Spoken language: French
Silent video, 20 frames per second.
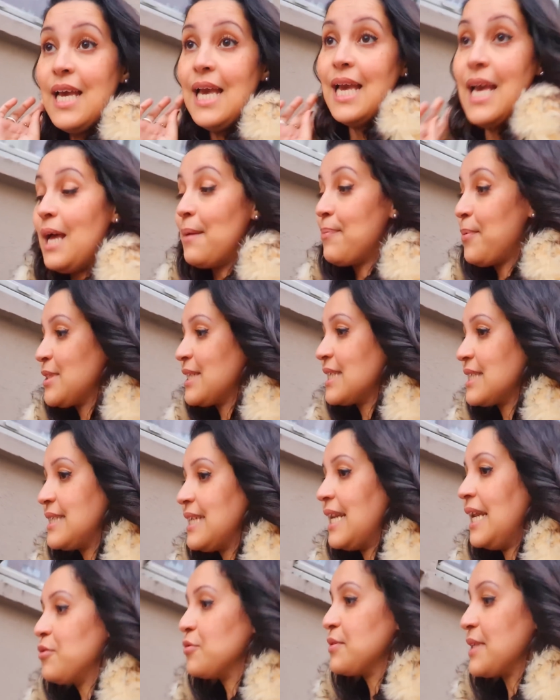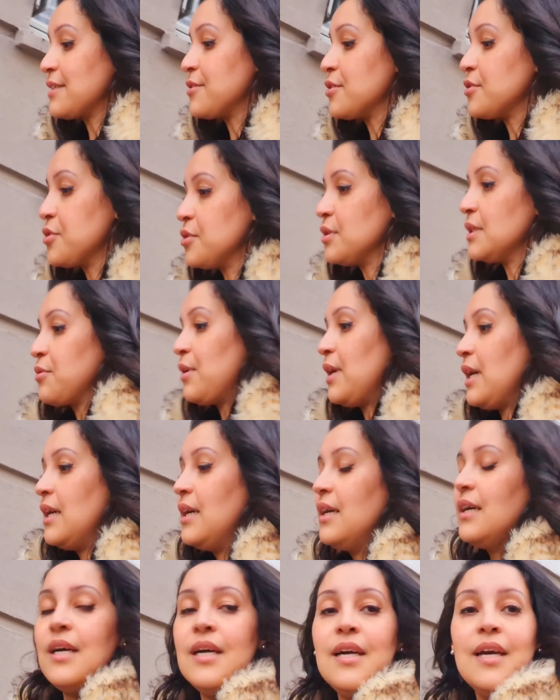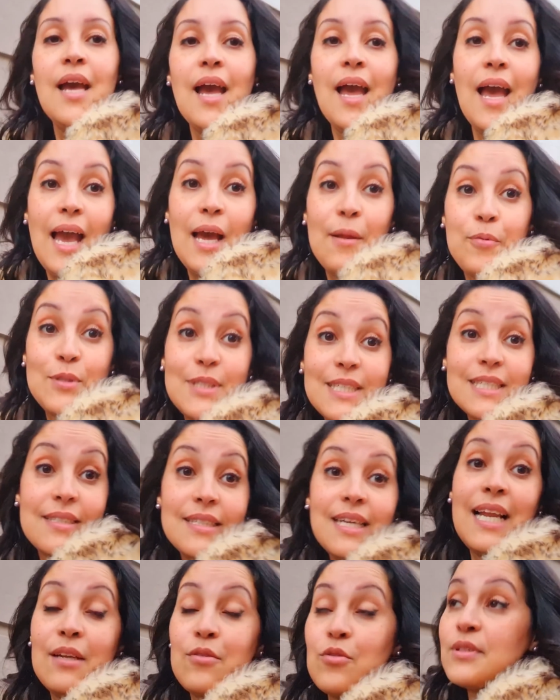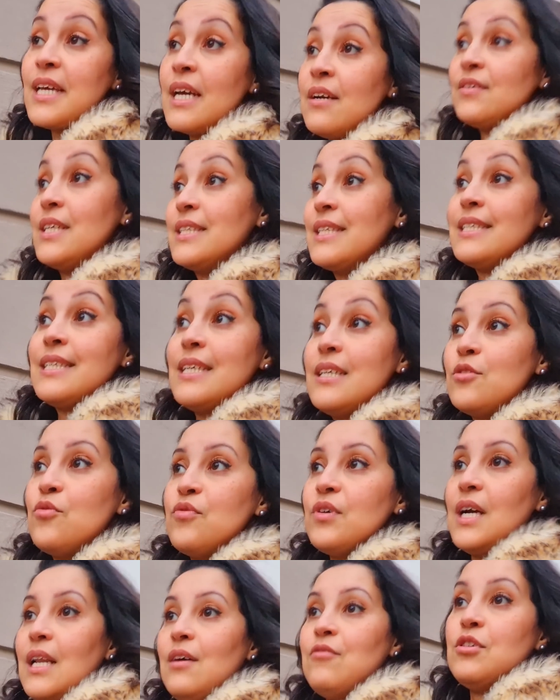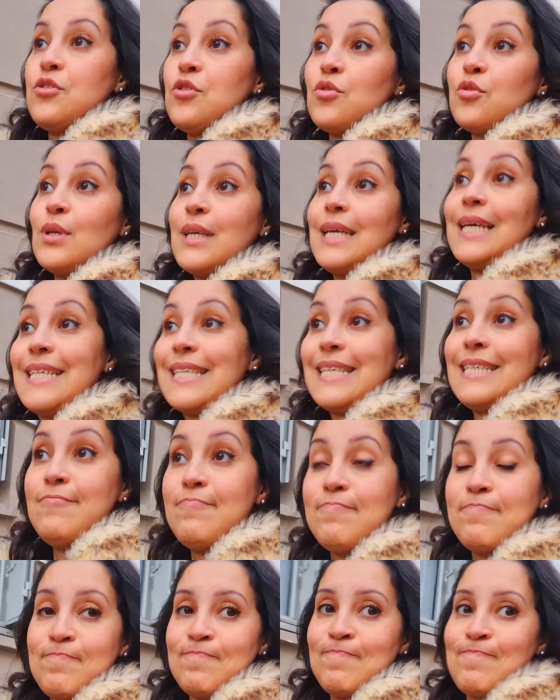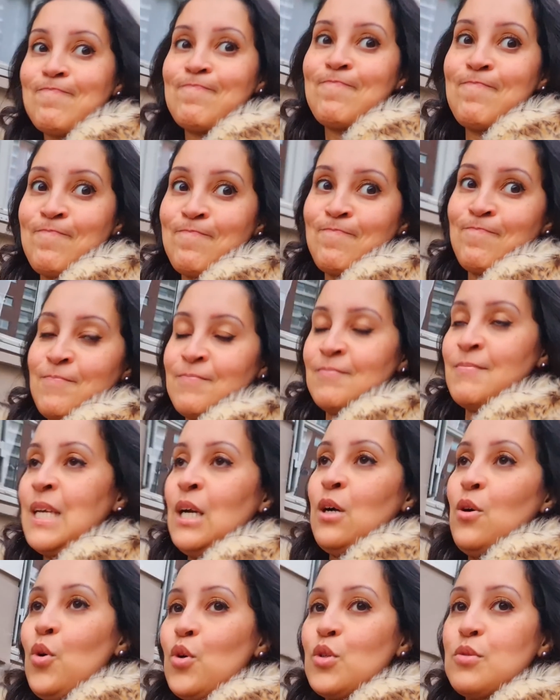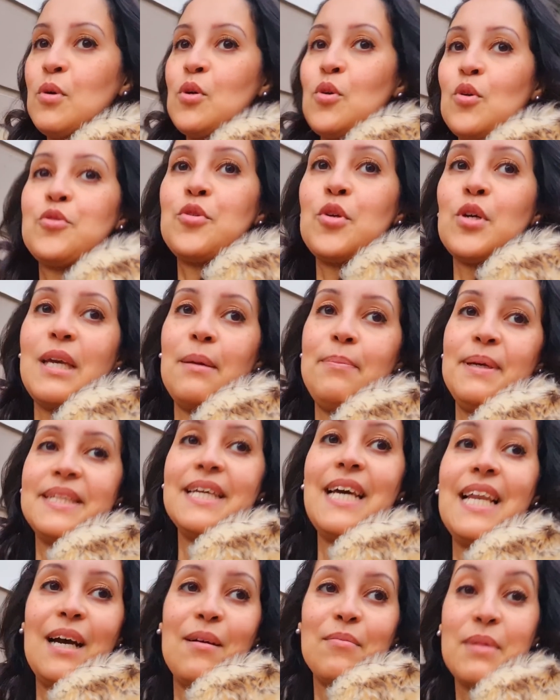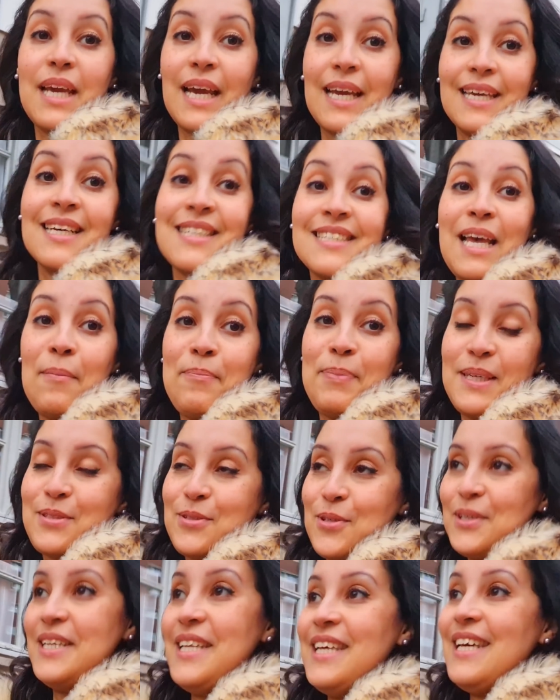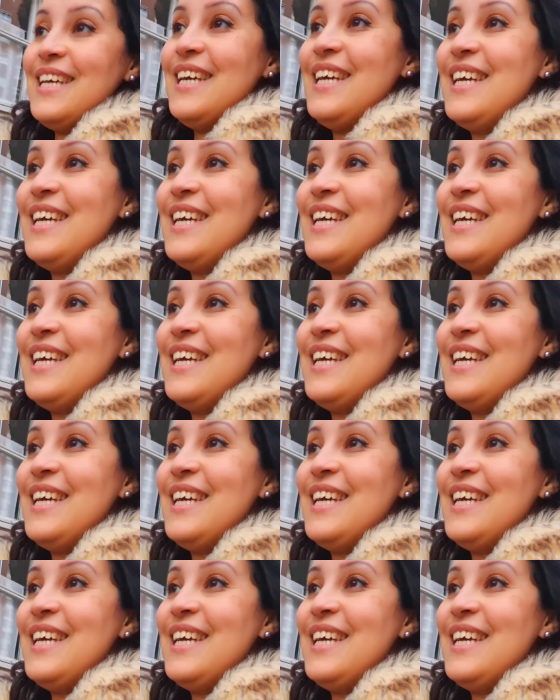Elle pensait que c'était la nôtre. Attention, toi. Elle pensait que c'était la nôtre. Elle vient d'essayer d'ouvrir la voiture de quelqu'un. Heureusement que le truc, il n'y a pas d'alarme ni rien. Ça n'a pas sonné.